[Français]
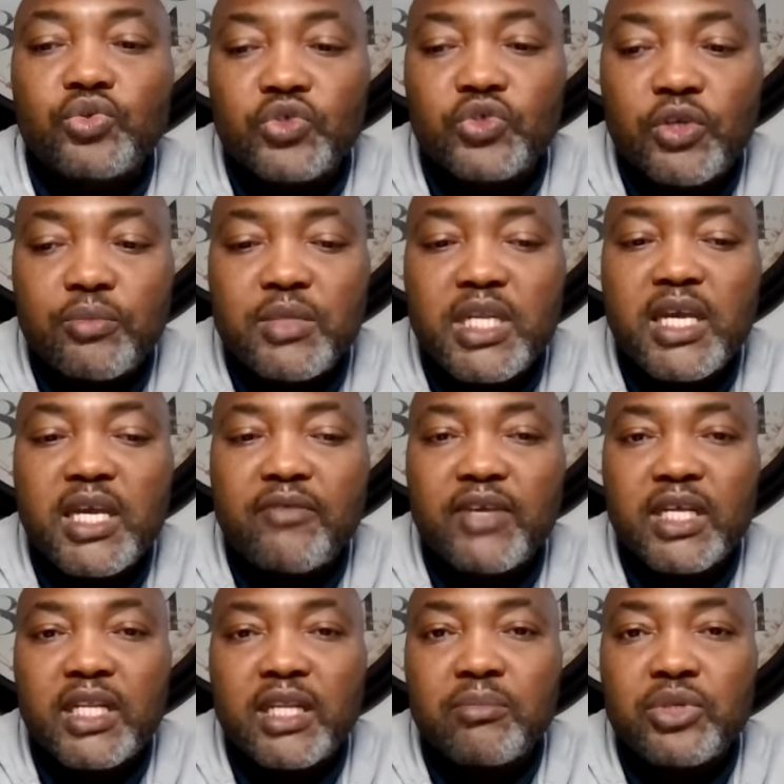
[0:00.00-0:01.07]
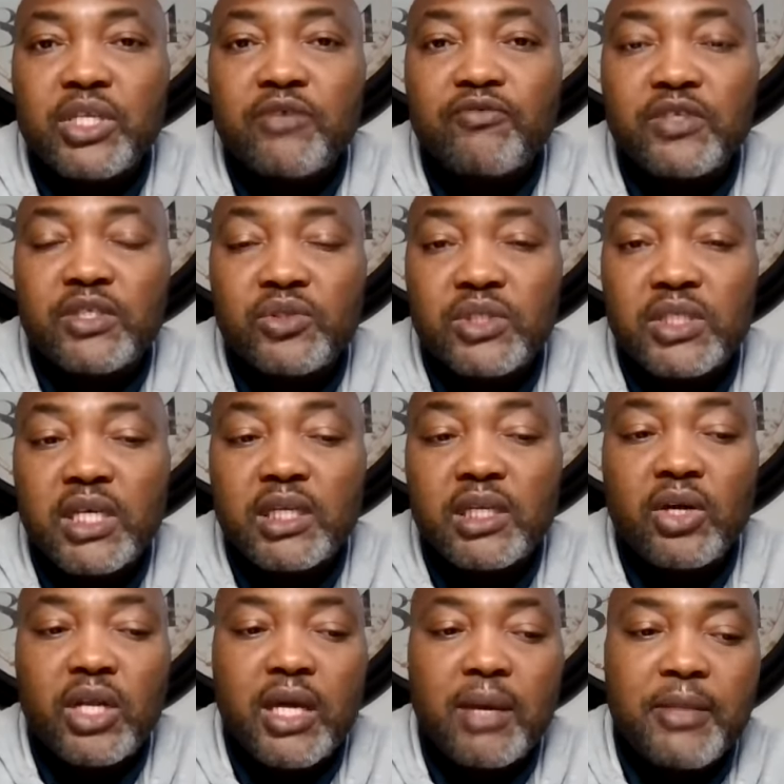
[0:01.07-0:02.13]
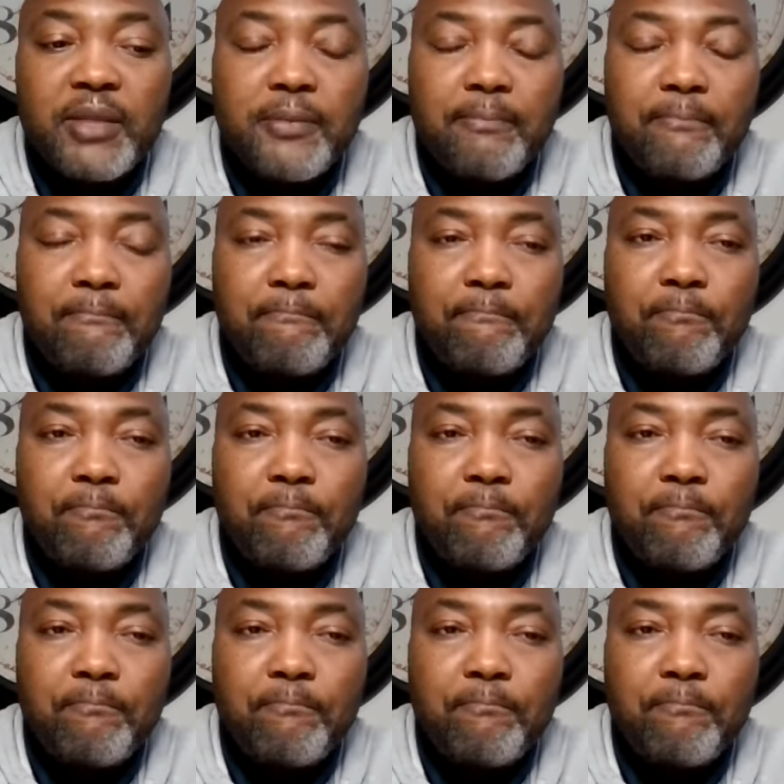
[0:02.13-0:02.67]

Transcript: Nous sommes nés avec la monnaie fiduciaire dans la main.